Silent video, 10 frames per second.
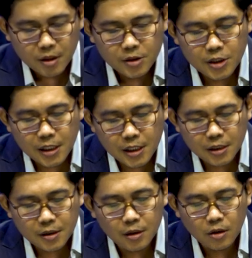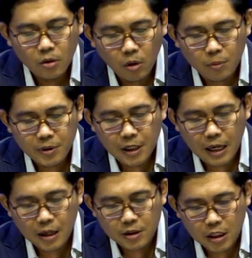Dương lụa vi
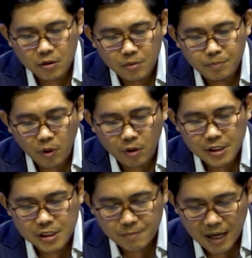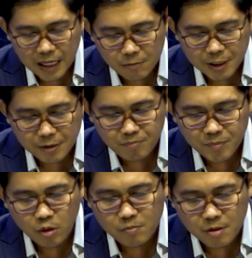oi tàu bộ Ismael vinh.
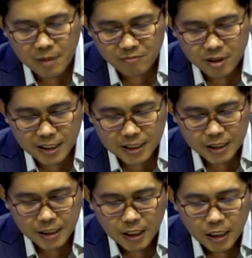Cùng xâm lạp vi ấy.